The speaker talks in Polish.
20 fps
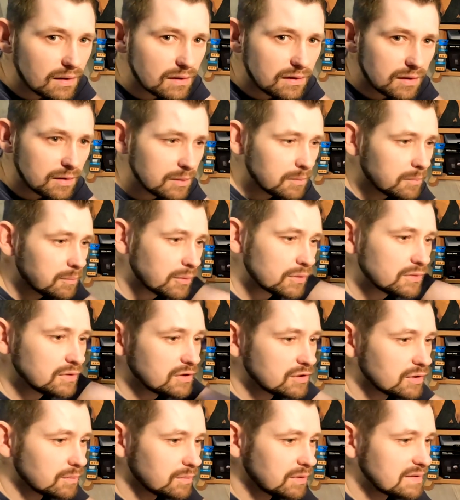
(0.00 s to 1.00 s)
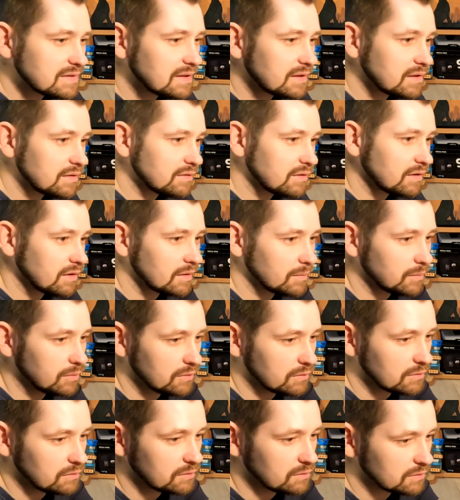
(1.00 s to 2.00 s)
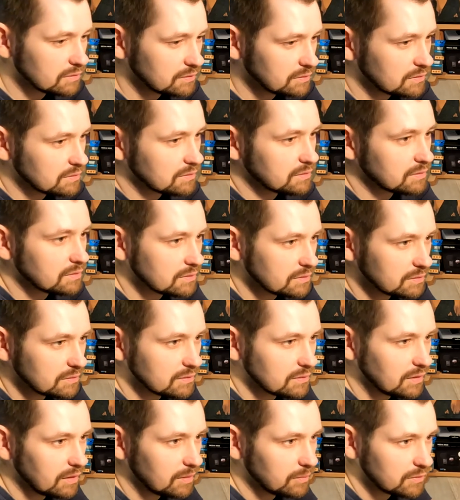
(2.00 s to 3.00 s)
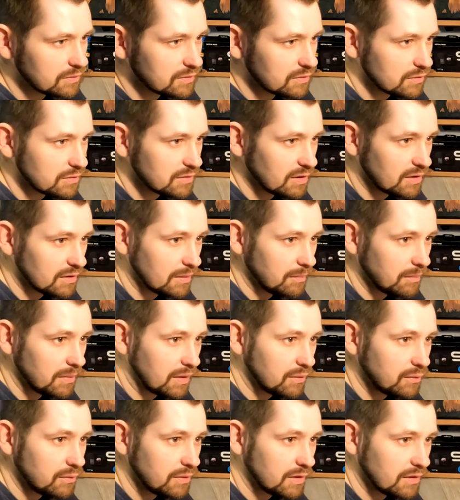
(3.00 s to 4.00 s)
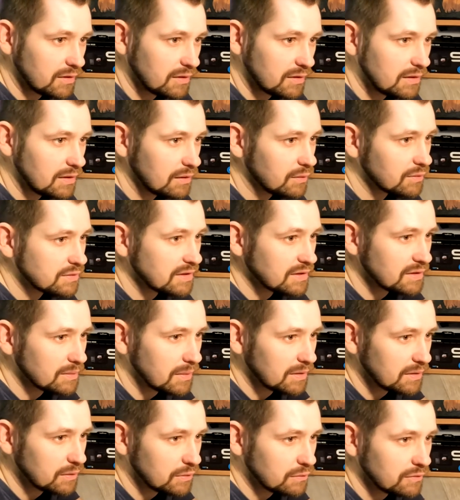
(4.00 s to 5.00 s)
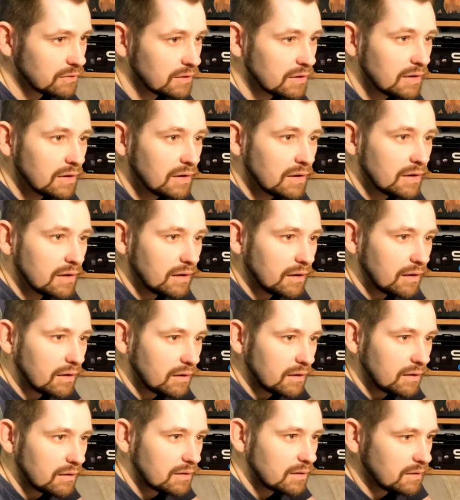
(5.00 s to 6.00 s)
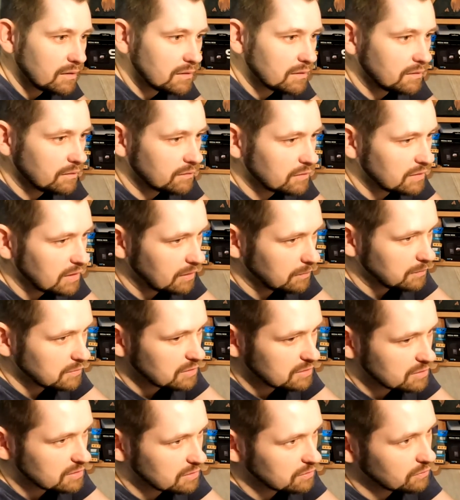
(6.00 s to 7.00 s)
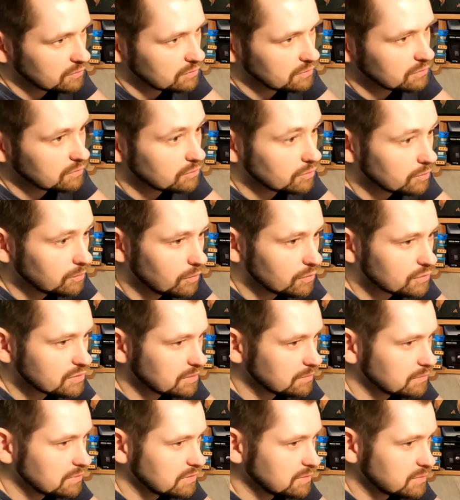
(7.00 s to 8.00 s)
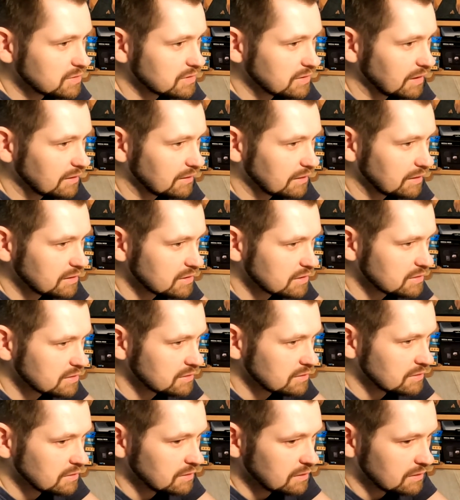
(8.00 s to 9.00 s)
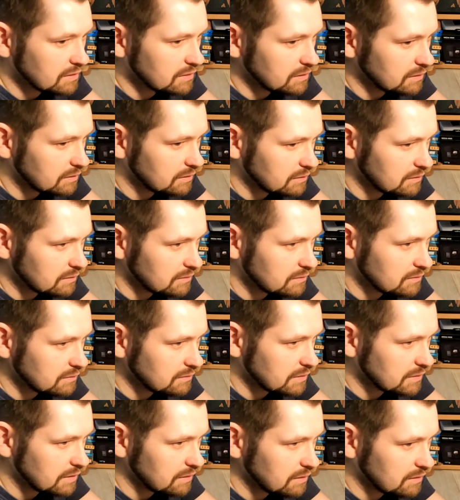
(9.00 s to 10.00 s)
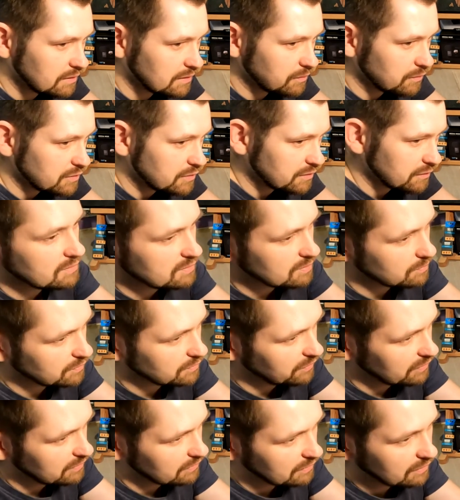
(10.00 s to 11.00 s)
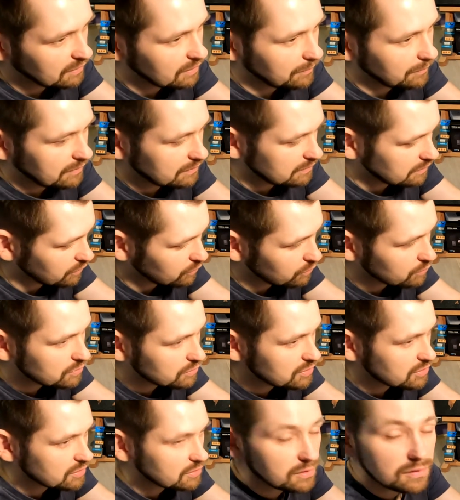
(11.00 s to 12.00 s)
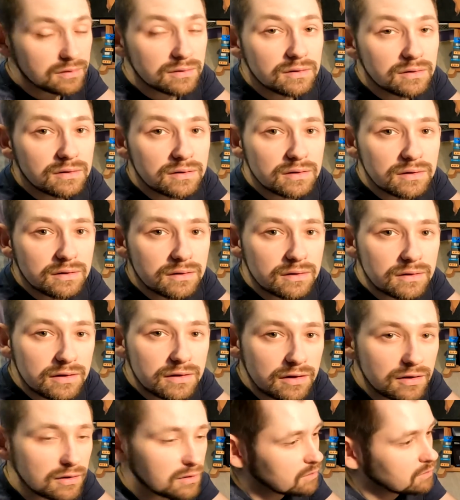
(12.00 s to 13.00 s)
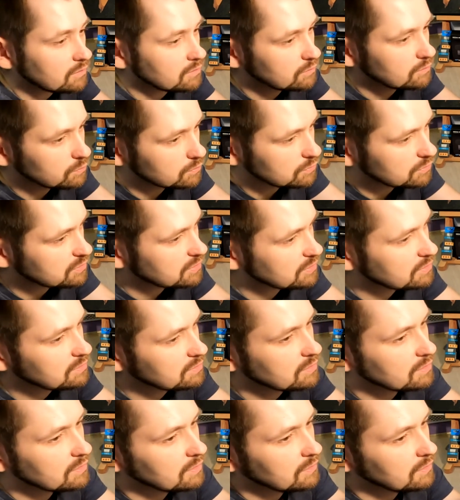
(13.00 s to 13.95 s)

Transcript: i podnieść mu na statywie albo, e, albo coś, jak nam brakuje tych kilku centymetrów e, i, i wydaje mi się, że to, to może być przydatna rzecz, e, no ale nie musi. I są dwa takie elementy, krótszy i dłuższy.